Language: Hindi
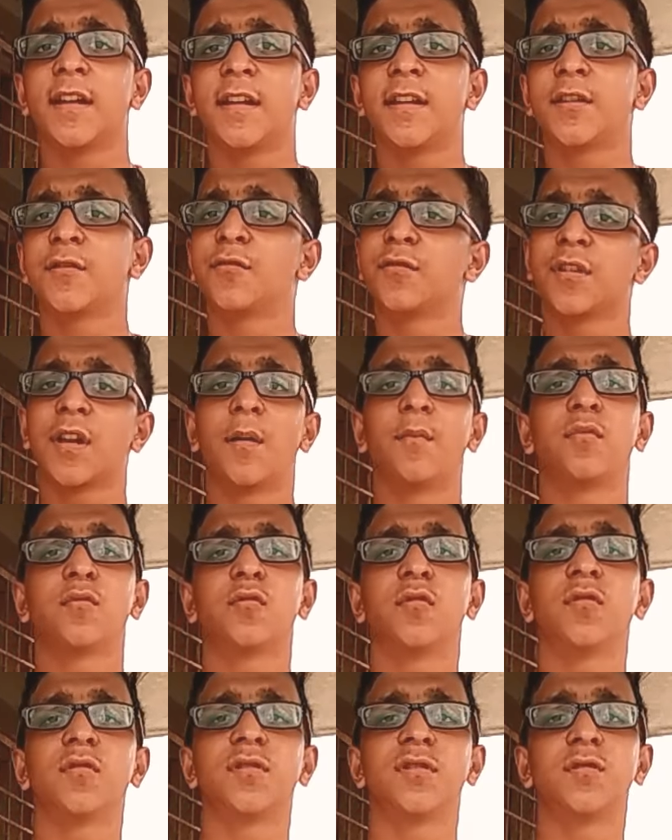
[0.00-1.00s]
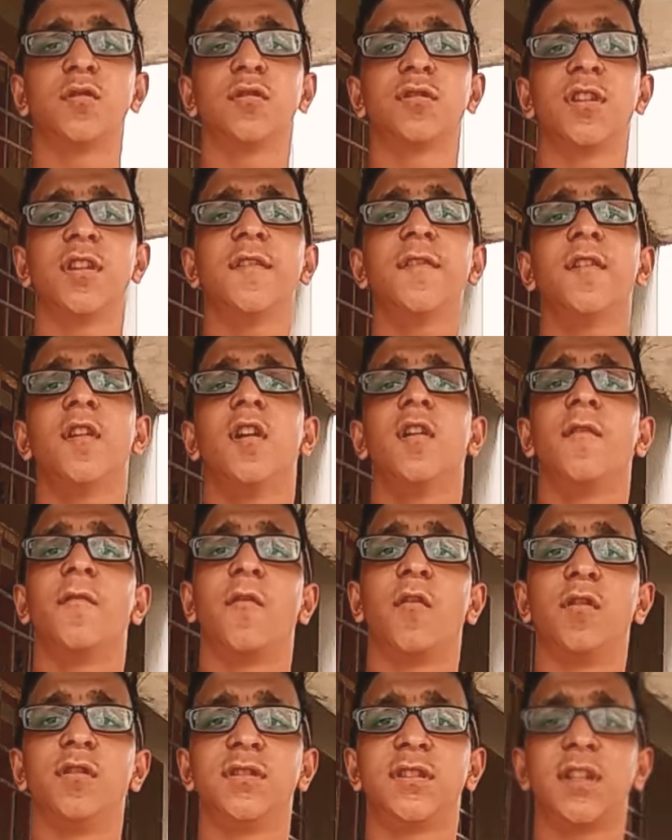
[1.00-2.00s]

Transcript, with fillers: क्योंकि हमको तो सिर्फ फ़ोन से